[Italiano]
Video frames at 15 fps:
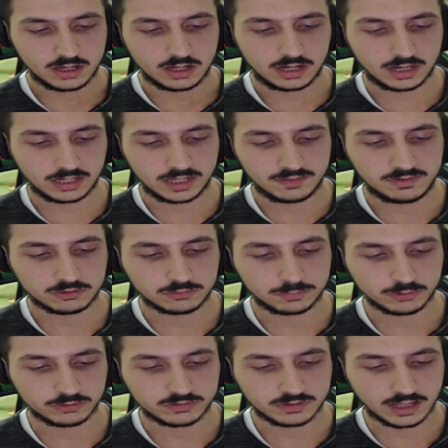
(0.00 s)
La neve
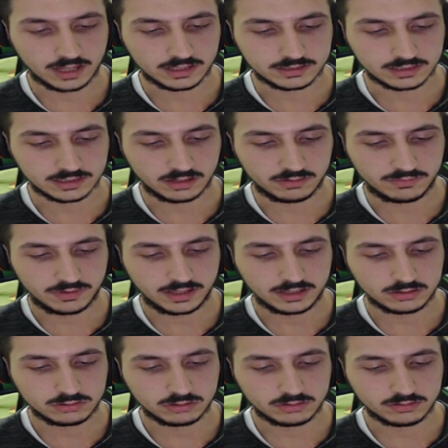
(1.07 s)
spostata dal
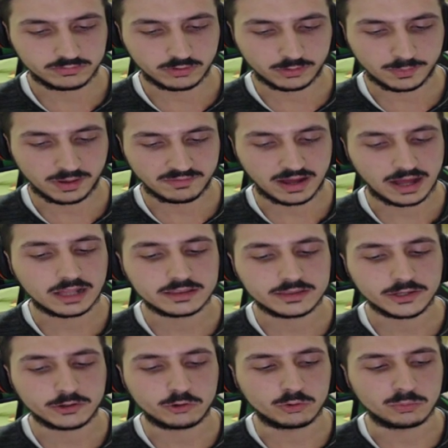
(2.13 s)
vento formava
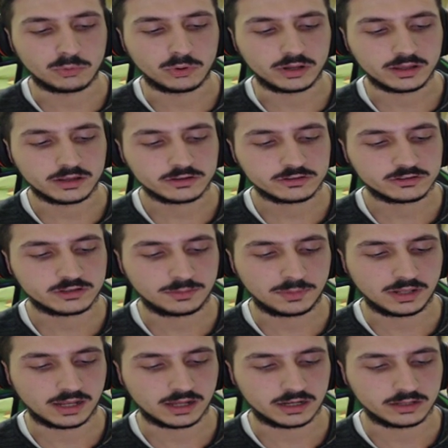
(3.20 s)
alti cumuli
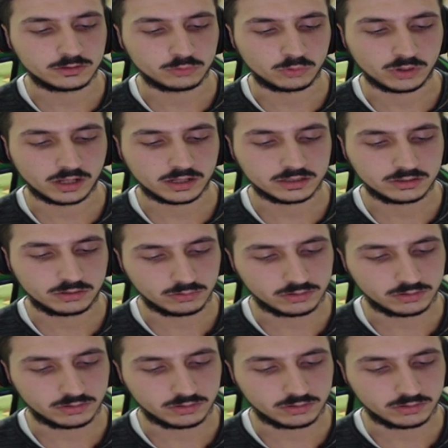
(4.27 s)
simili alle dune di un